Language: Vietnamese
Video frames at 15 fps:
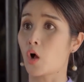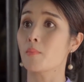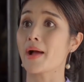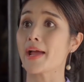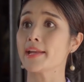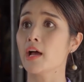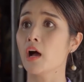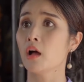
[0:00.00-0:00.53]
Còn
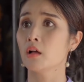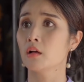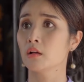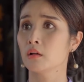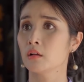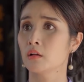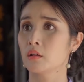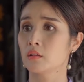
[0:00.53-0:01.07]
mày nữa,
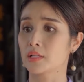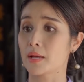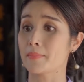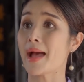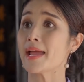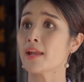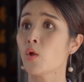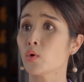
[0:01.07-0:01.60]

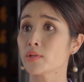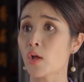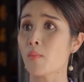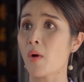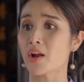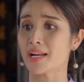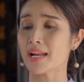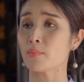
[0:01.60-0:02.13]
ngày mai lùi
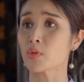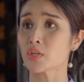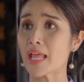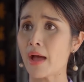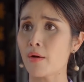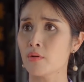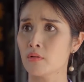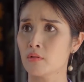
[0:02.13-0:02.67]
trâu bò ra
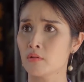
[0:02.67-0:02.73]
đồng cho